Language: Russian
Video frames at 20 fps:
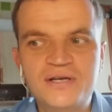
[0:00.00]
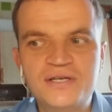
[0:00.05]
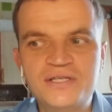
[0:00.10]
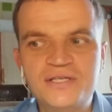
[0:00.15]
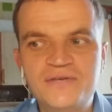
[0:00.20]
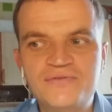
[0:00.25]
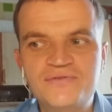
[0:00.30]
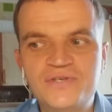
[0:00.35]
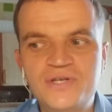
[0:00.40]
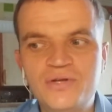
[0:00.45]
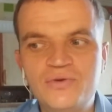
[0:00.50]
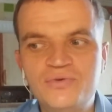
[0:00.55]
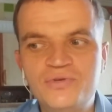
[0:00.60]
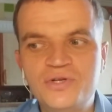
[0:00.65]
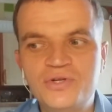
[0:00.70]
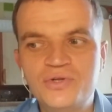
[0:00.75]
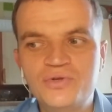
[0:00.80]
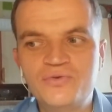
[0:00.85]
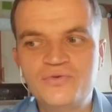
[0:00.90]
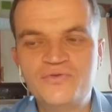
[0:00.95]
где все
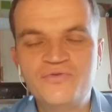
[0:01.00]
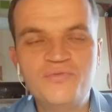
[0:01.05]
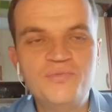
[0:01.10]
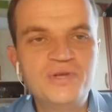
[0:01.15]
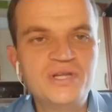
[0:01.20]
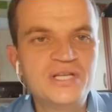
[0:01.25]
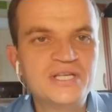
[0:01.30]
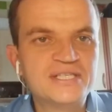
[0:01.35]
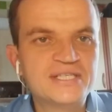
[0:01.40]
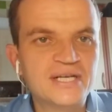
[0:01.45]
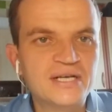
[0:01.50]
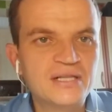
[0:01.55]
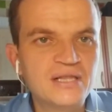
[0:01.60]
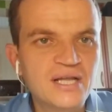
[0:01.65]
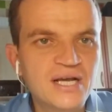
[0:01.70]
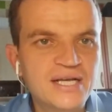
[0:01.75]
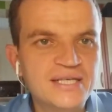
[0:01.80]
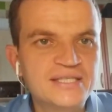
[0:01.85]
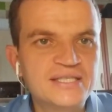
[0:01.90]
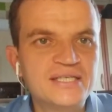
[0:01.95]
люди живут в мире
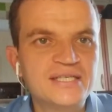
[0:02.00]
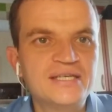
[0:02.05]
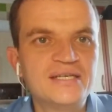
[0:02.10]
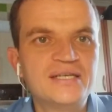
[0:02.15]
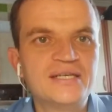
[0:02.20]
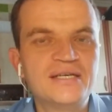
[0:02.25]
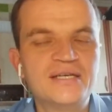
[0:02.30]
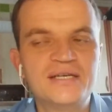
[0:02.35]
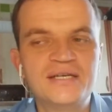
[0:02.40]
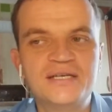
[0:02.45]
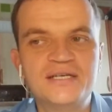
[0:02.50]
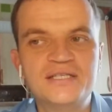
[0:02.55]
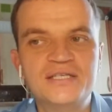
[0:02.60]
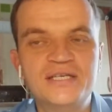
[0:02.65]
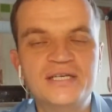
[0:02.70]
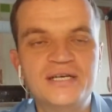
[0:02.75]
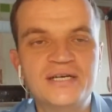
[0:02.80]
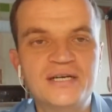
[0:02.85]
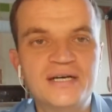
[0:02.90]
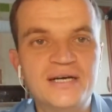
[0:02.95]
согласии,
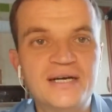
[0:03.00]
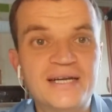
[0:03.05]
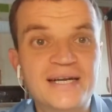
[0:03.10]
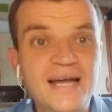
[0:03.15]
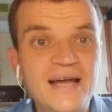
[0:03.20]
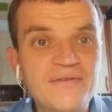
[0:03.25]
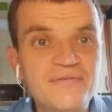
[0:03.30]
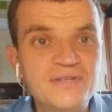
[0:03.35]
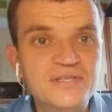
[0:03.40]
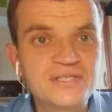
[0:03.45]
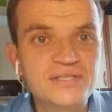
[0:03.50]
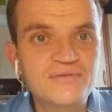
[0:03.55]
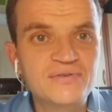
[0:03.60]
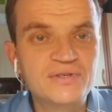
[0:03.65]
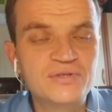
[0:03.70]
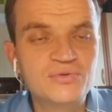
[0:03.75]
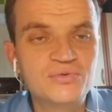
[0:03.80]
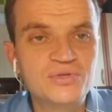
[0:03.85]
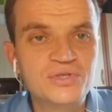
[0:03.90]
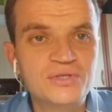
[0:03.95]
где равенство
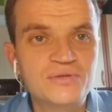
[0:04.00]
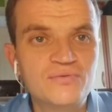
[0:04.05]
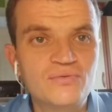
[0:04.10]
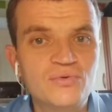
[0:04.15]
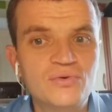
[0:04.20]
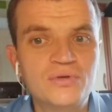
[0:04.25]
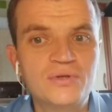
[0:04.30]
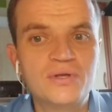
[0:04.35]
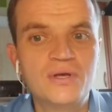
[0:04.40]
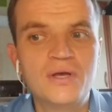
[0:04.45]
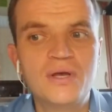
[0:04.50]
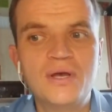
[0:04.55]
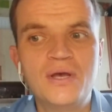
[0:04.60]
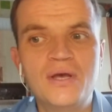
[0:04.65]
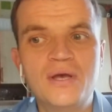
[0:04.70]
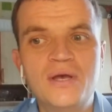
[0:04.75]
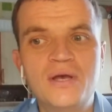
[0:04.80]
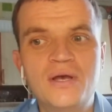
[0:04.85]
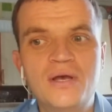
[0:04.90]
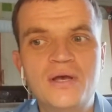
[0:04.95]
существует.
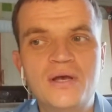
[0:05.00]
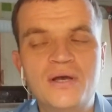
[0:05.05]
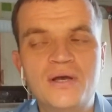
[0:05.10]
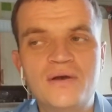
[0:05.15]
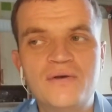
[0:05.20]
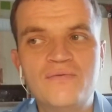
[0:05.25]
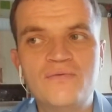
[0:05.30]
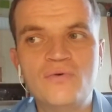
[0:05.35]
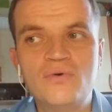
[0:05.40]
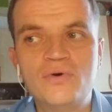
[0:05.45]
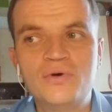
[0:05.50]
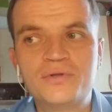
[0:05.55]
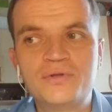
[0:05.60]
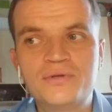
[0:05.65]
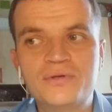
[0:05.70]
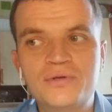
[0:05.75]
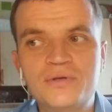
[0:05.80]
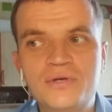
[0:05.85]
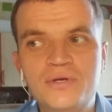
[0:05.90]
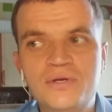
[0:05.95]
Вот.
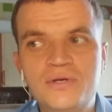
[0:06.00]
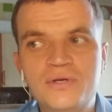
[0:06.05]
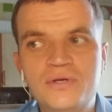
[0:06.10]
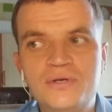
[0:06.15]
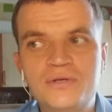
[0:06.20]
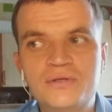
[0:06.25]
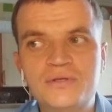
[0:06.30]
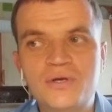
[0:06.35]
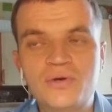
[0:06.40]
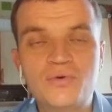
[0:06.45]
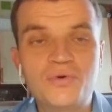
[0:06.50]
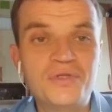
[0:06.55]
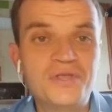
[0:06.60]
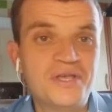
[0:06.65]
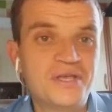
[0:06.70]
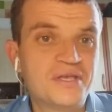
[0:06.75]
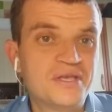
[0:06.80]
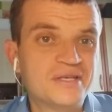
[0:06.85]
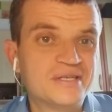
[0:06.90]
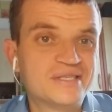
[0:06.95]
Такой
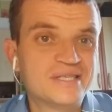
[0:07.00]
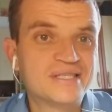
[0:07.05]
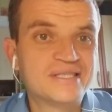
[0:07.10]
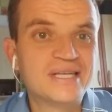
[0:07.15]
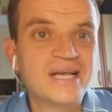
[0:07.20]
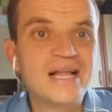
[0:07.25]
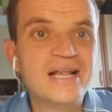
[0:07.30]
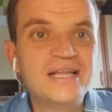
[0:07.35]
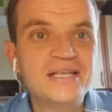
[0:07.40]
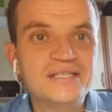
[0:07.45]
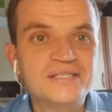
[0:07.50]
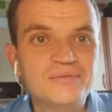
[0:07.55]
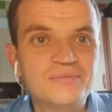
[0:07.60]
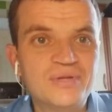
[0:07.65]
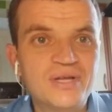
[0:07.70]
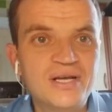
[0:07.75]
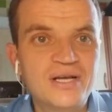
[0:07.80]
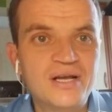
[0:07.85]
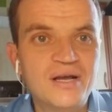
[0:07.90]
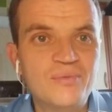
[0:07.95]
некий социализм,
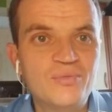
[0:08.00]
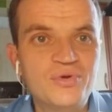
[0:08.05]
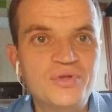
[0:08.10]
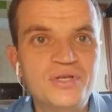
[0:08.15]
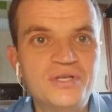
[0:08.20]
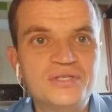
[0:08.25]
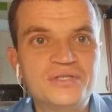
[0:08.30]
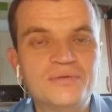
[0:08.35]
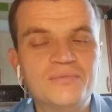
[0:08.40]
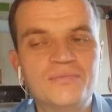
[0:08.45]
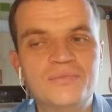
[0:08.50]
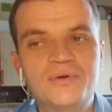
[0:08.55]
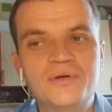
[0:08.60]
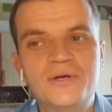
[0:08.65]
да, коммунизм.